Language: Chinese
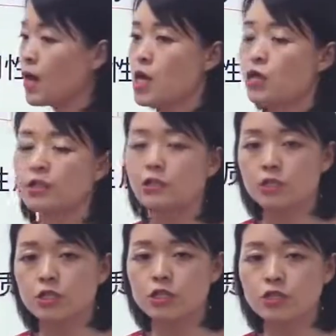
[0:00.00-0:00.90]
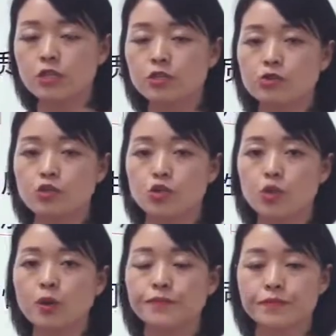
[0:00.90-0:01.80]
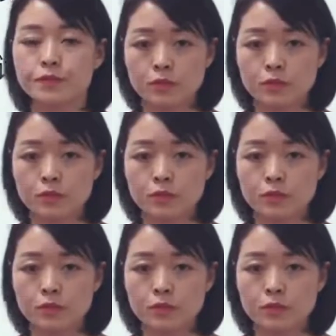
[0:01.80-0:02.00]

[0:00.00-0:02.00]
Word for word: 么。那其实这个就是说，